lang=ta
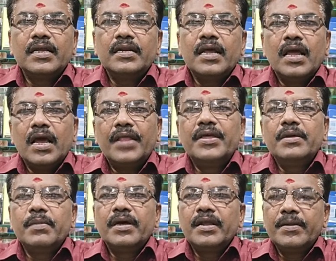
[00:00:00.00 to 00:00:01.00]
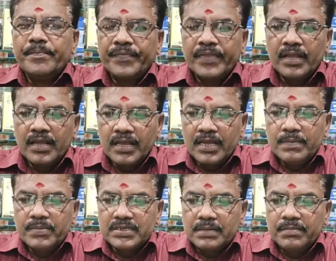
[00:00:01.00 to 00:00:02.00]
ரைட் அதே மாதிரி
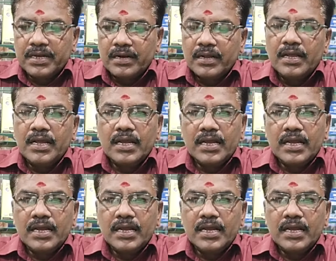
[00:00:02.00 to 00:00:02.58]
இப்போ சம்மர்